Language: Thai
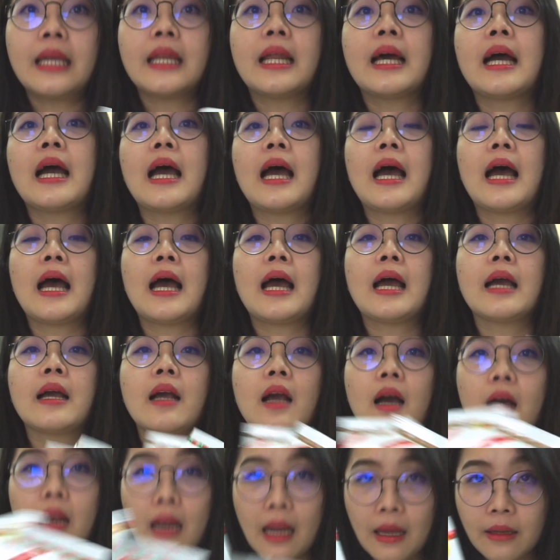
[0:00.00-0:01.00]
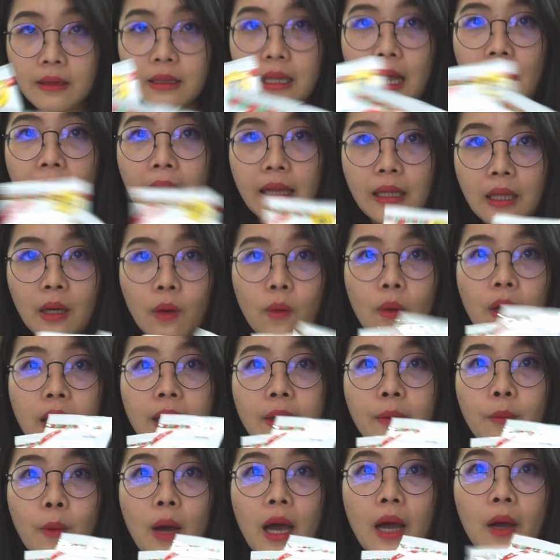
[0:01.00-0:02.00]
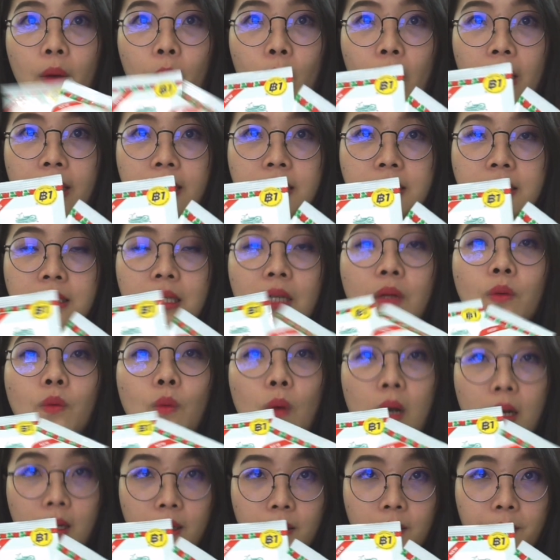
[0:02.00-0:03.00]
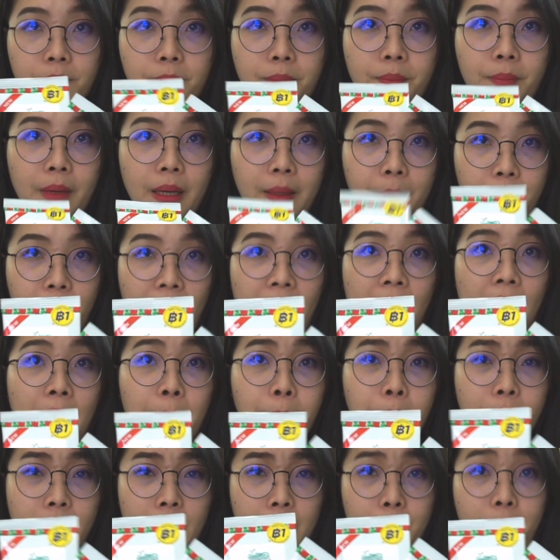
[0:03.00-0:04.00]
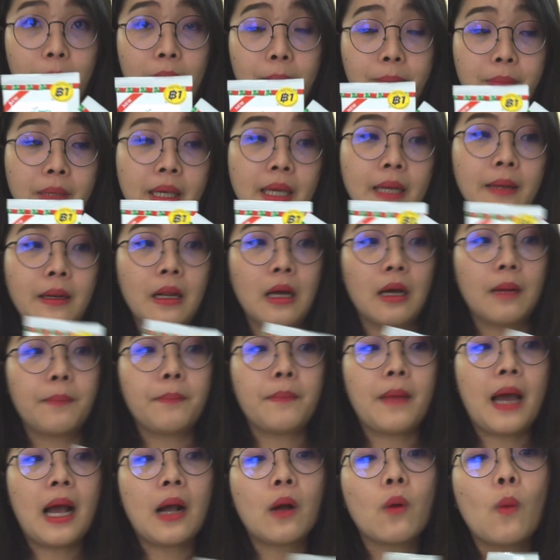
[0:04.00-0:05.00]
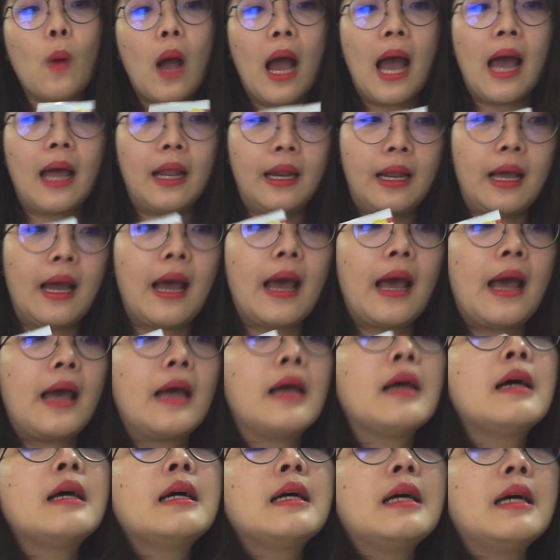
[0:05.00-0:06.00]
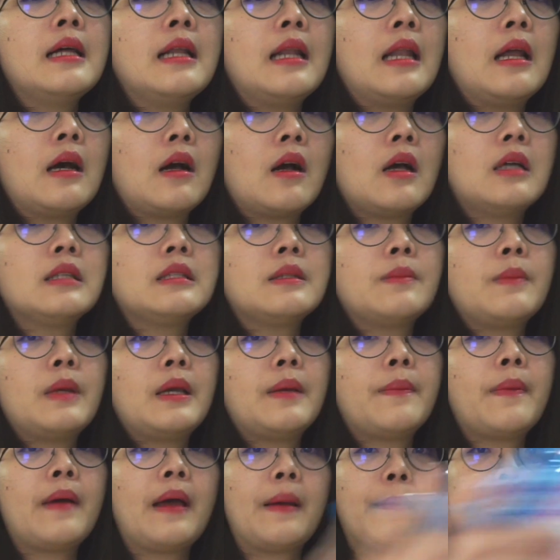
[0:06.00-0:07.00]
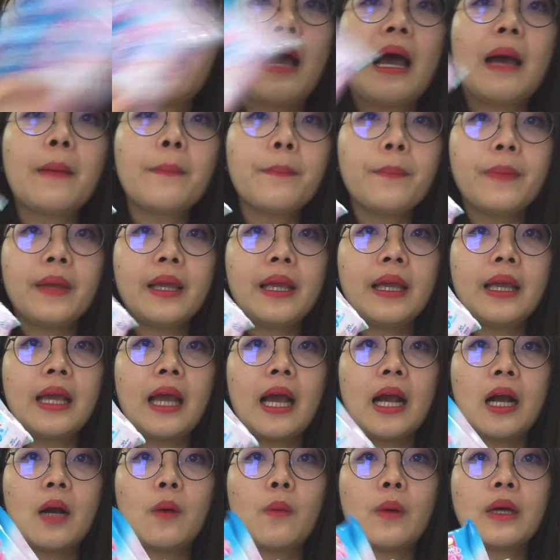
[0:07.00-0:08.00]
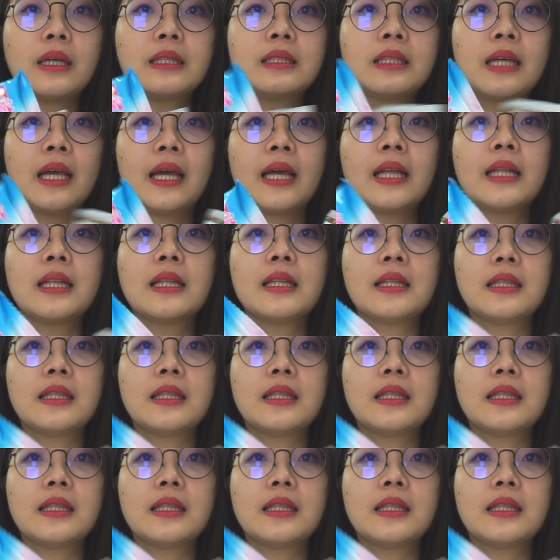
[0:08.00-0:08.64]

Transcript: นะคะก็แล้วแต่ขวัญว่าขวัญสะดวกเป็นผ้าเปียกแบบเย็นมากกว่านะคะแล้วก็จะมีแบบผ้าเปียกเอาไว้เช็ด